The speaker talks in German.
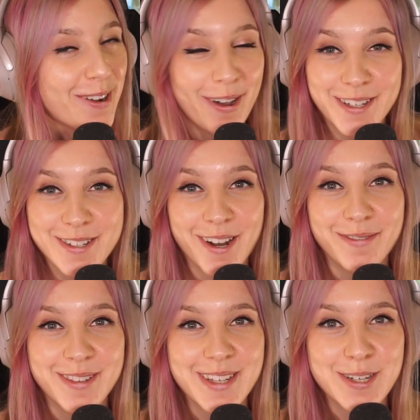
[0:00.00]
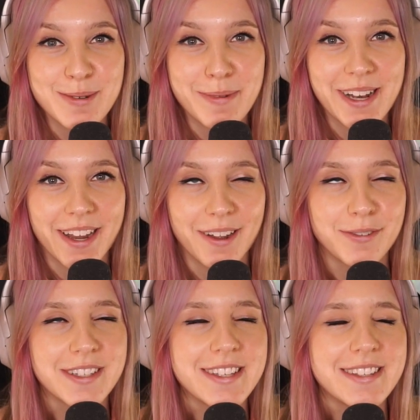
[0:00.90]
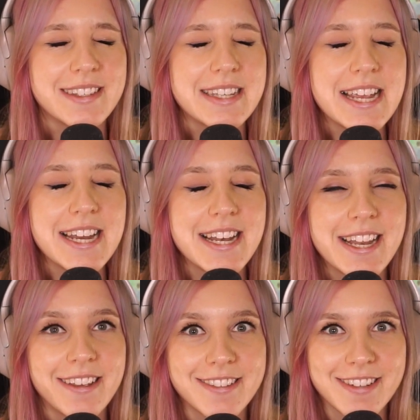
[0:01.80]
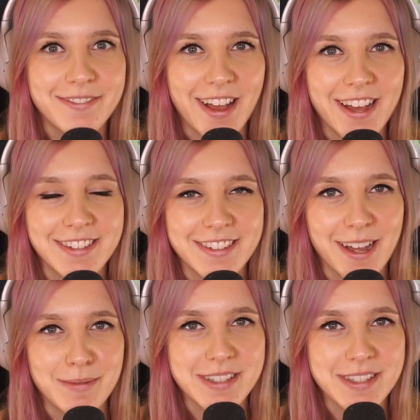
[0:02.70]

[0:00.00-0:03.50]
Heute schauen wir uns ein Spiel an, auf das ich sehnlichst gewartet habe.